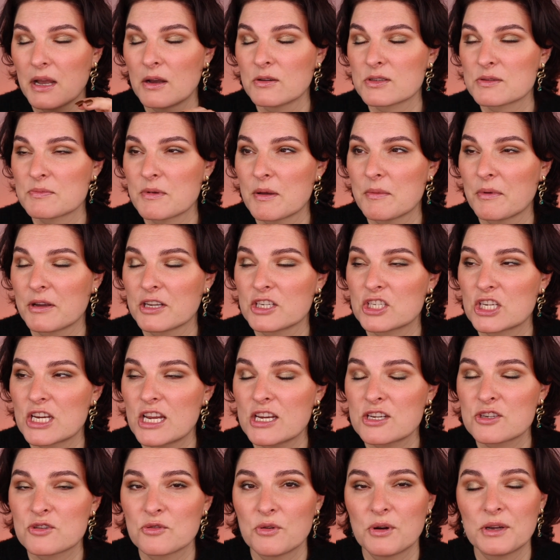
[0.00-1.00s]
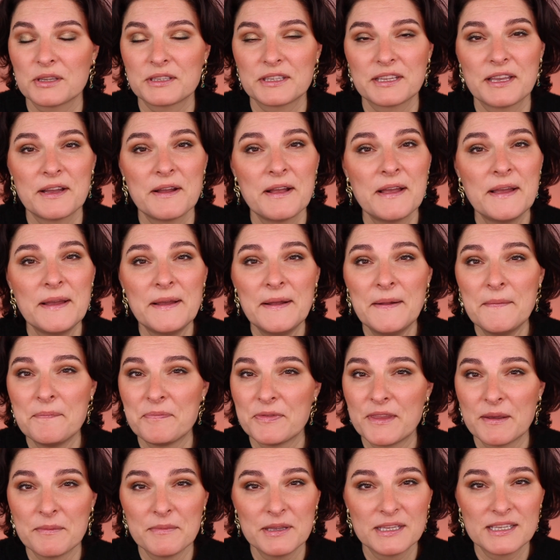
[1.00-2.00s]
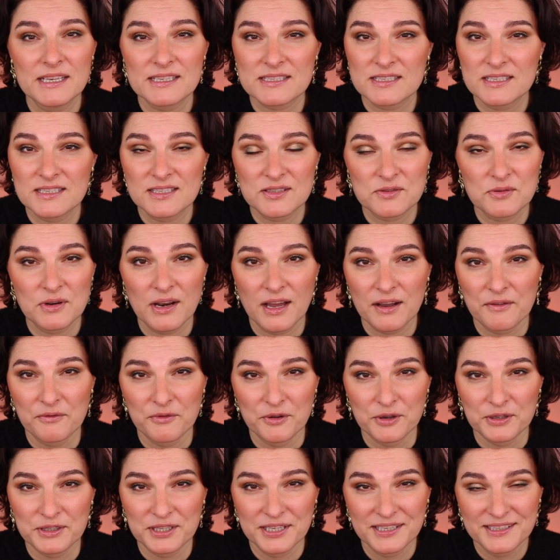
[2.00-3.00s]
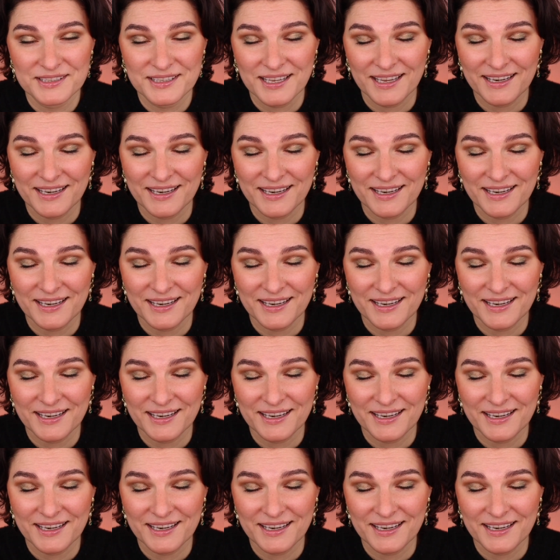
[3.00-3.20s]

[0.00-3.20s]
aus meinem Rechercheordner, damit das nicht zu lang wird.